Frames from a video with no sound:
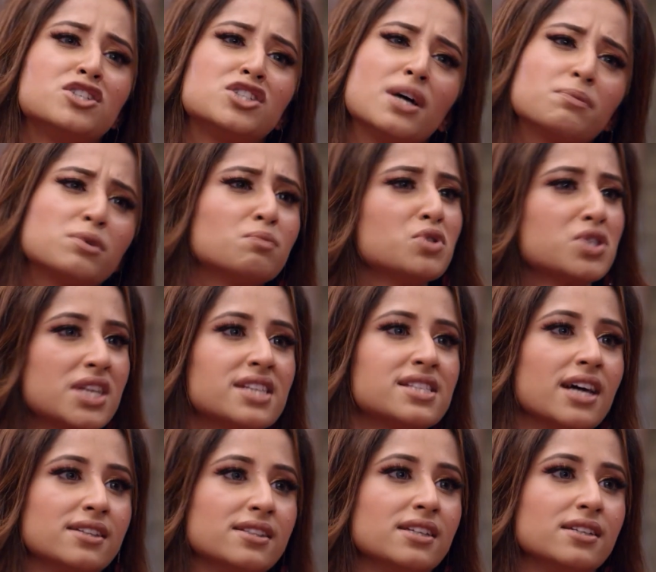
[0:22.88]
بس لما كنتوا
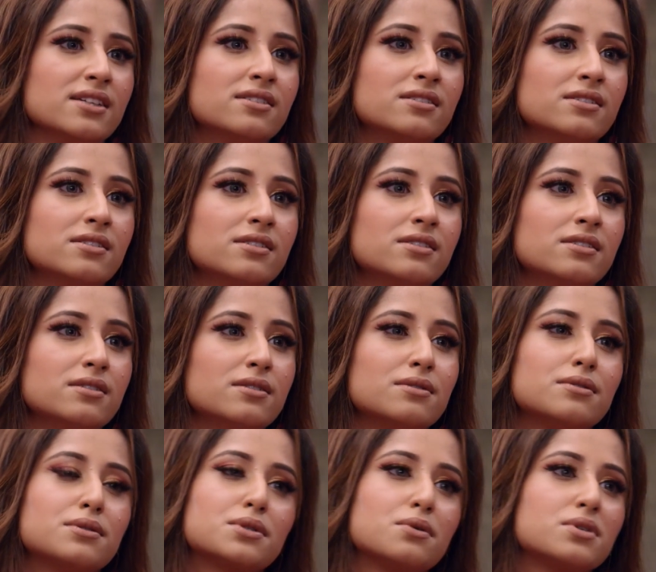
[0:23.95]
مع بعض
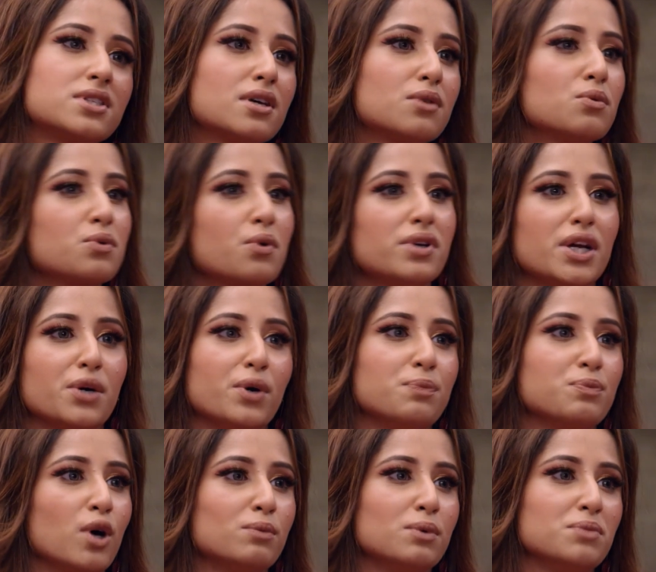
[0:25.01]
كان معرض
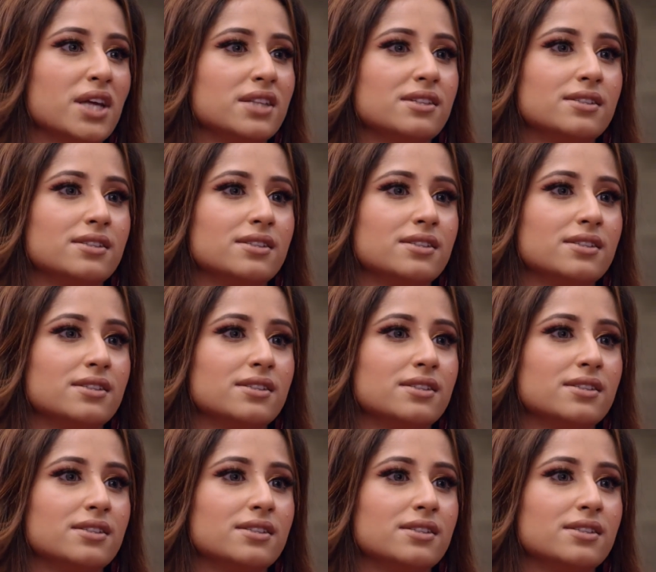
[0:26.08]
للحوادث بكل